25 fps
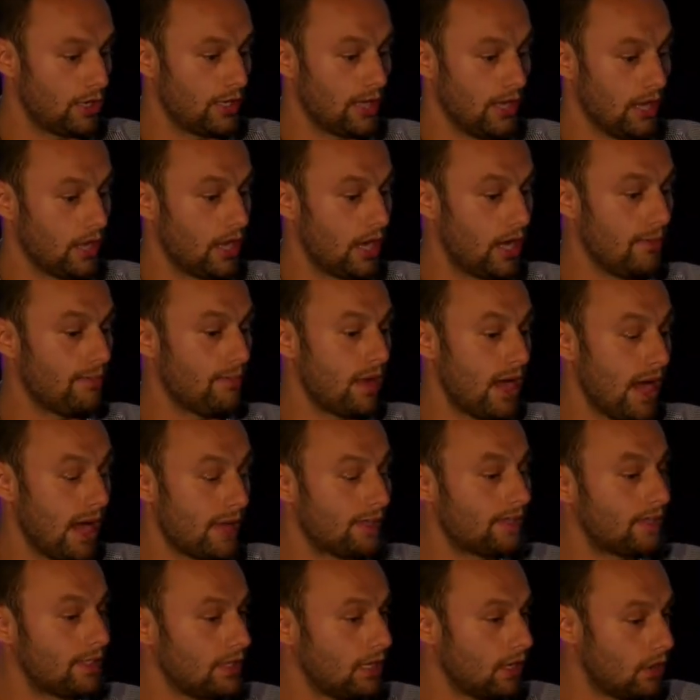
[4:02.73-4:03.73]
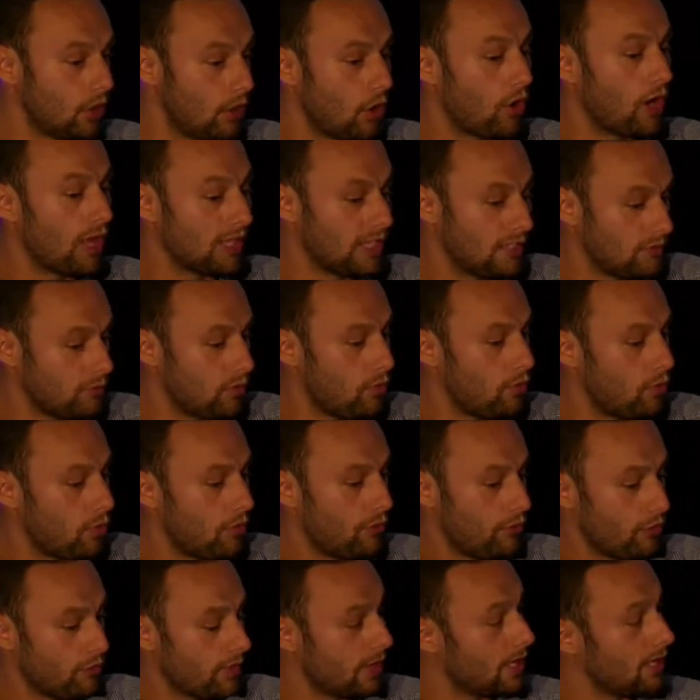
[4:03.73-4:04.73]
qui est quand même assez relativement
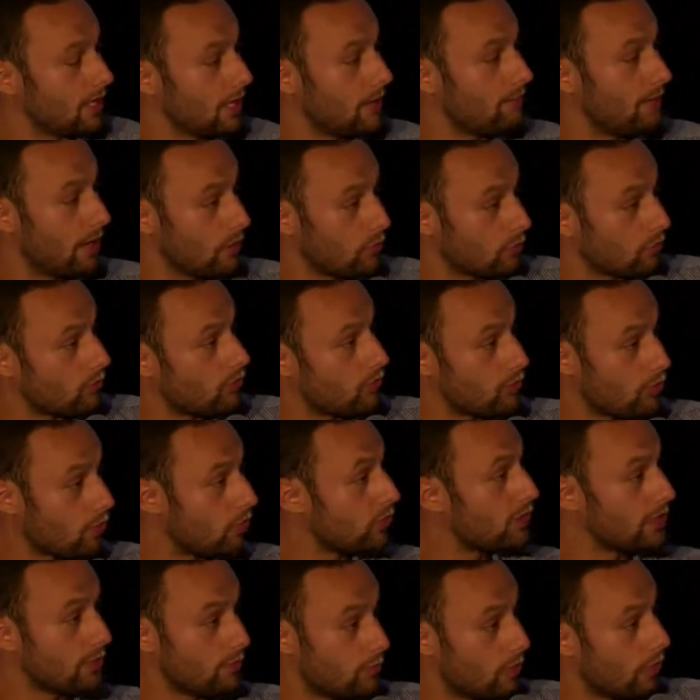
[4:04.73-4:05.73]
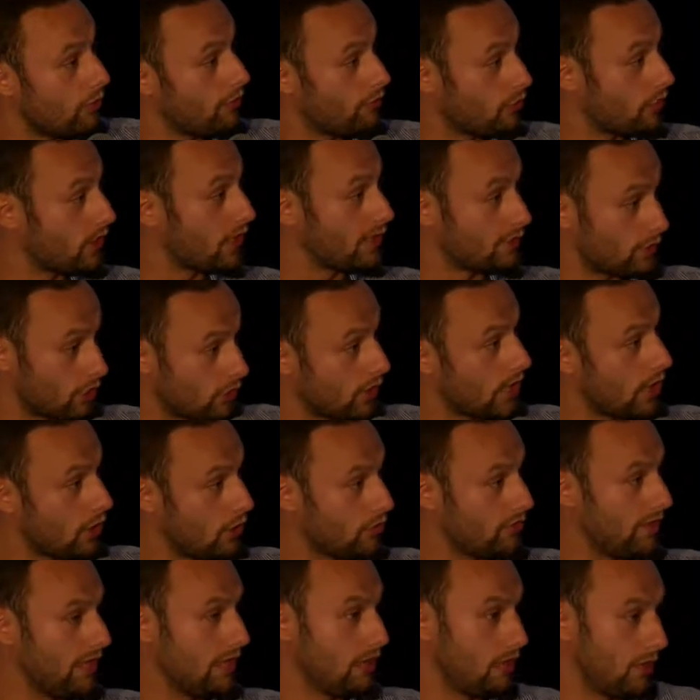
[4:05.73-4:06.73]
profond, mais qui n'est pas non plus aussi profond que les
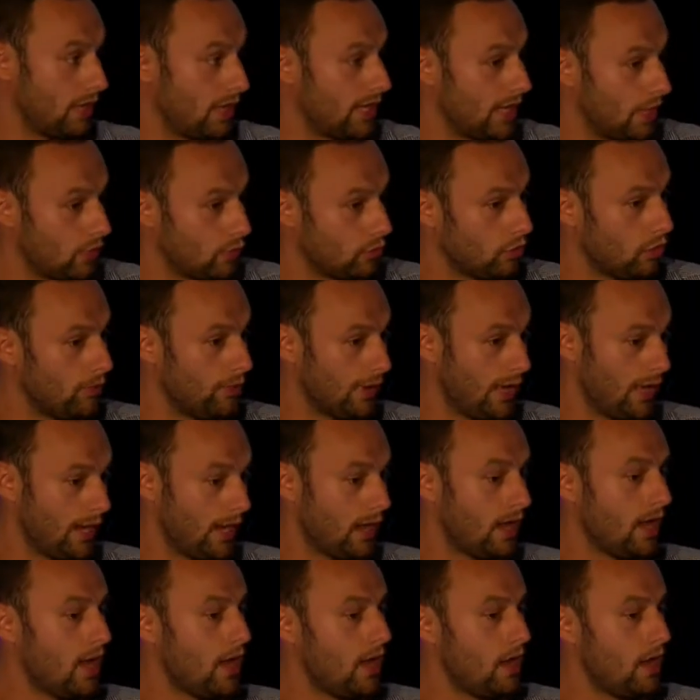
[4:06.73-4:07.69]
140 villes dans lesquelles on opère.